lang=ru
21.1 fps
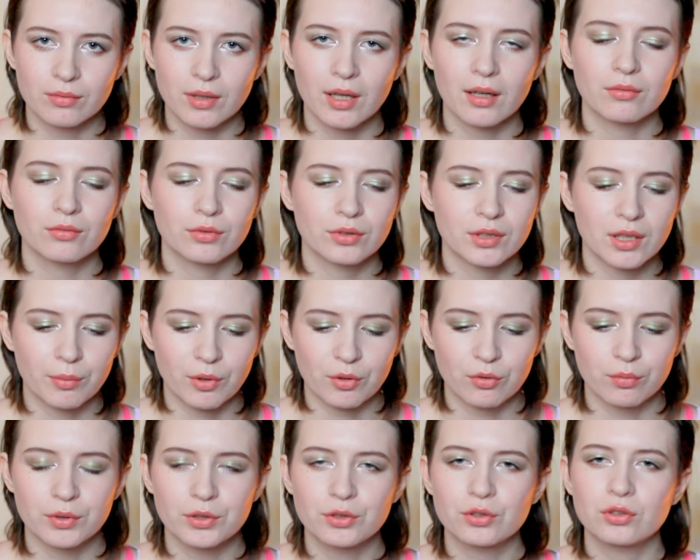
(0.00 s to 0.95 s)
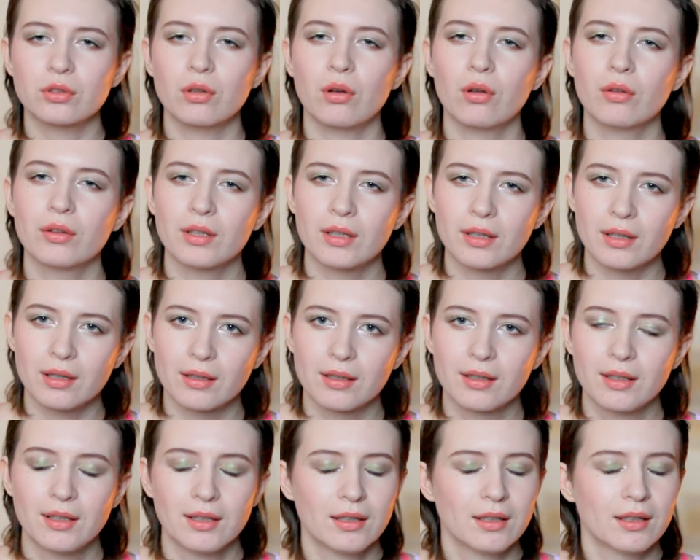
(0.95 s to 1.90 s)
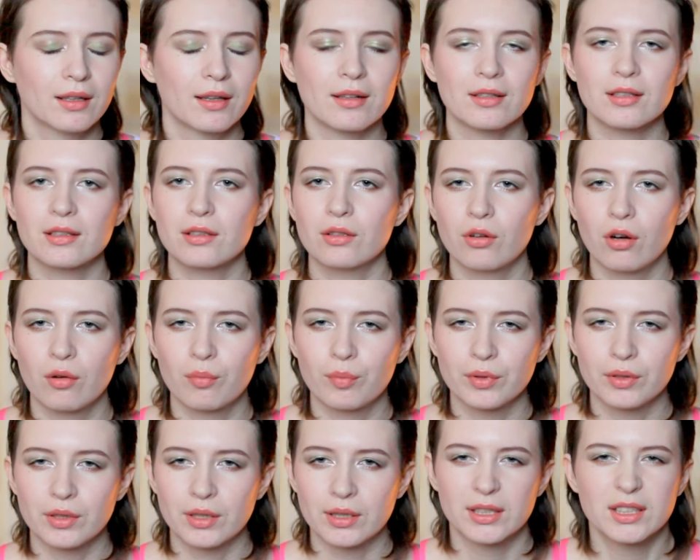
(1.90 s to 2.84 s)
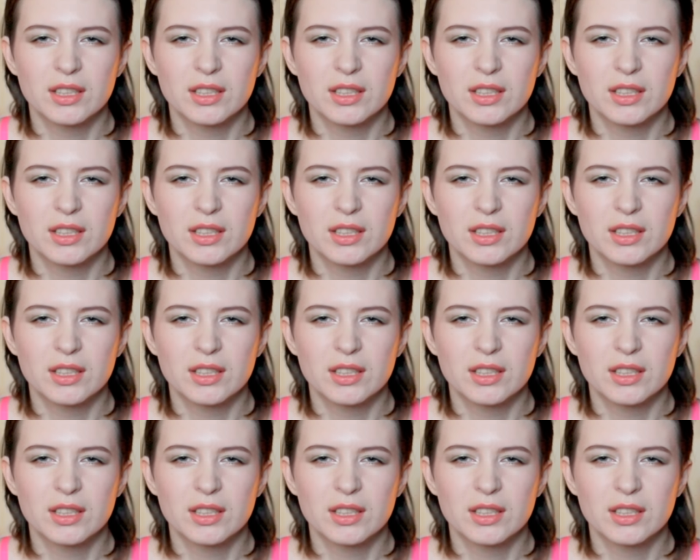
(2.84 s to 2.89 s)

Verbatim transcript: Да, то есть я могу быть сонная, растрепанная,